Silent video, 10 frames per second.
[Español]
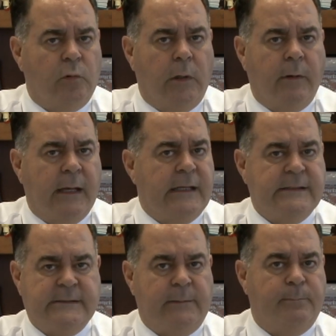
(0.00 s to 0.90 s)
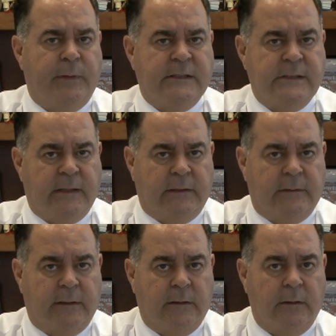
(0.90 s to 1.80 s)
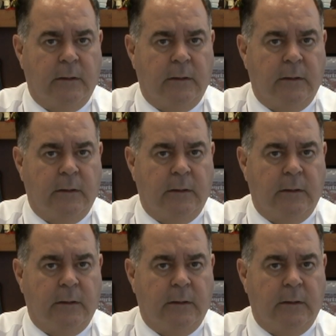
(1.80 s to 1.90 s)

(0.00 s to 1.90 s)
nueva y sin precedente.